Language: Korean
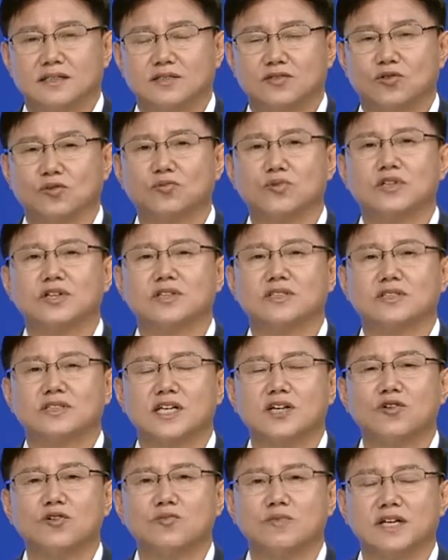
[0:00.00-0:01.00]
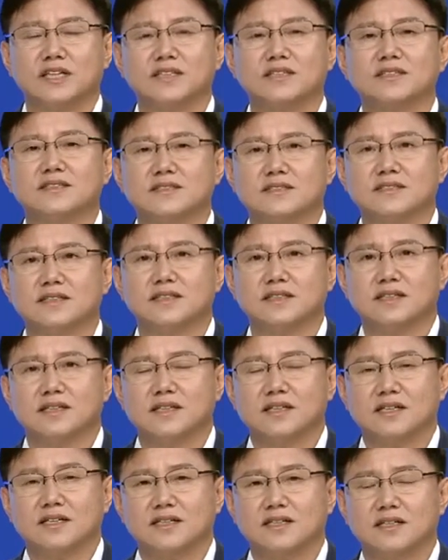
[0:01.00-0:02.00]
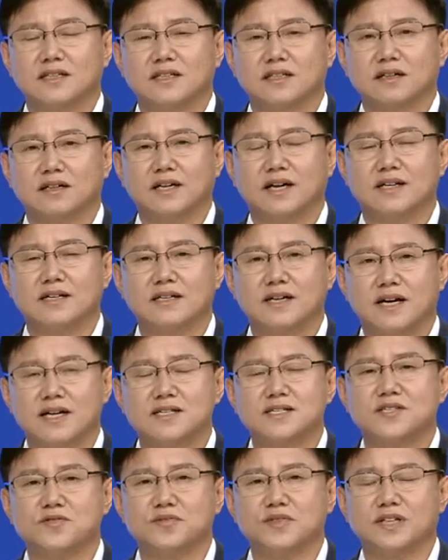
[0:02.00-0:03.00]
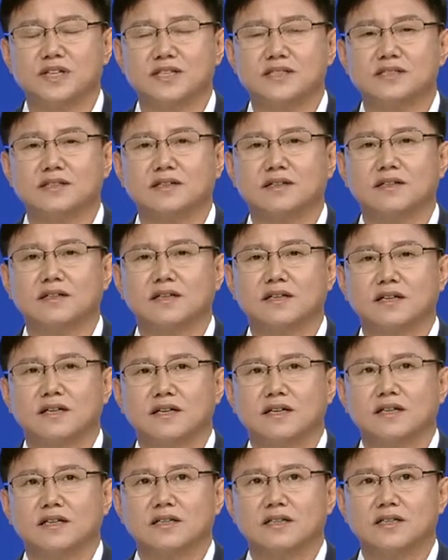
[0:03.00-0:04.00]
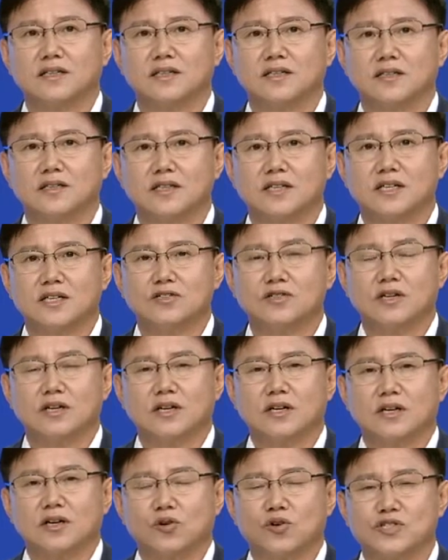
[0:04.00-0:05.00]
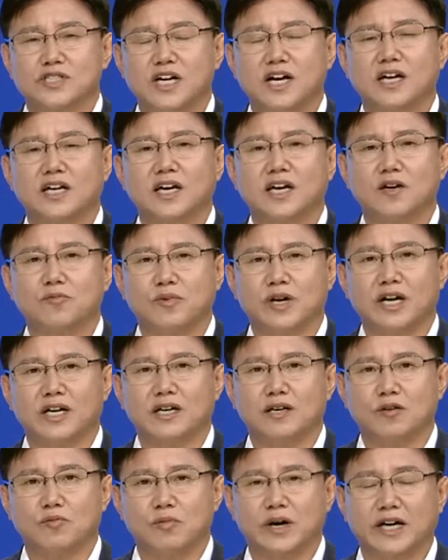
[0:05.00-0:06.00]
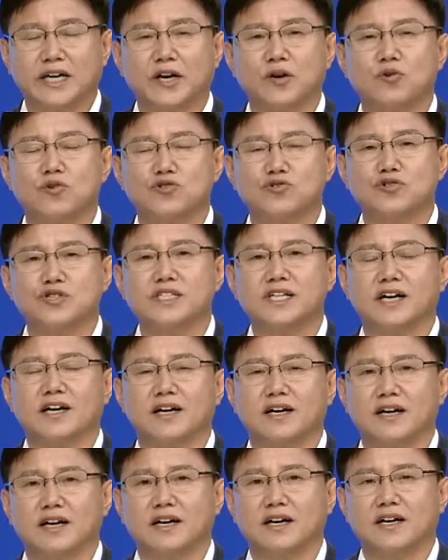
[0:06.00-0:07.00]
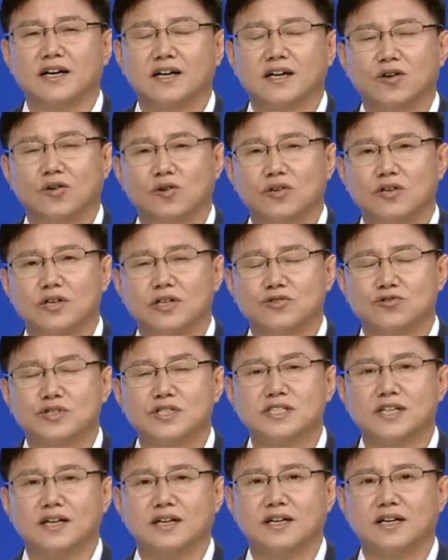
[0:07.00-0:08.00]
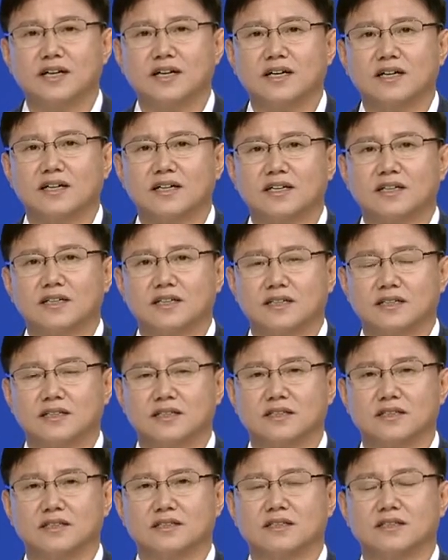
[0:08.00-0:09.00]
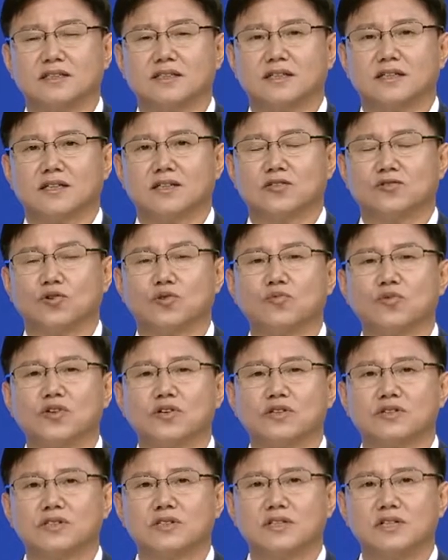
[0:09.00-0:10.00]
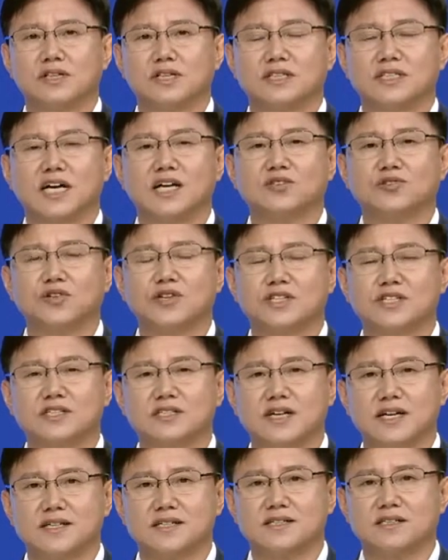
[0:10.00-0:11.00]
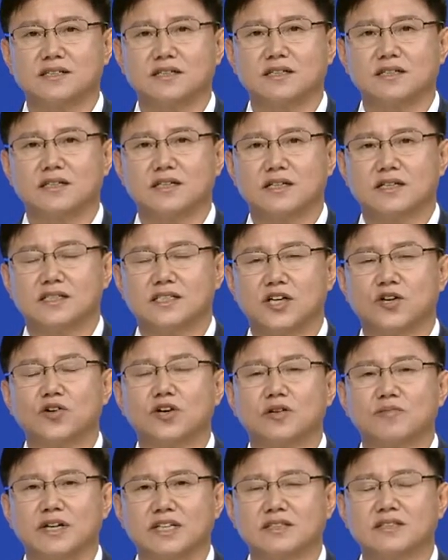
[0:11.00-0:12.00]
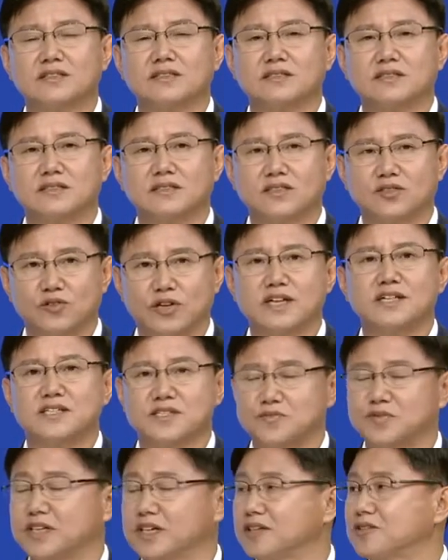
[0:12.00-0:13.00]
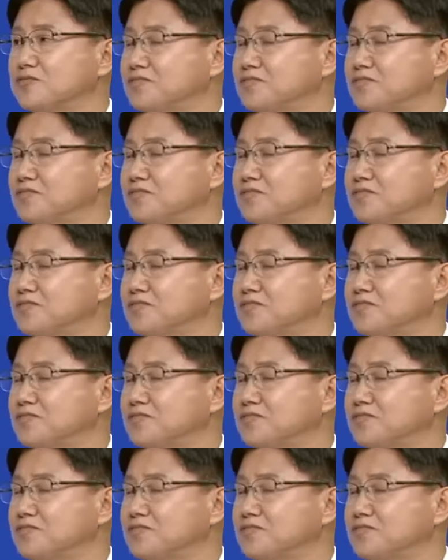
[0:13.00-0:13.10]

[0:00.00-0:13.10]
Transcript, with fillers: 동물원을 새로 만드는 이 역할을 하였습니다. 그래서 네. 이 고사계 마게오 수의사가 수의사가 이 동물원을 창조 혁신하여서 새롭게 만들기도 하였습니다.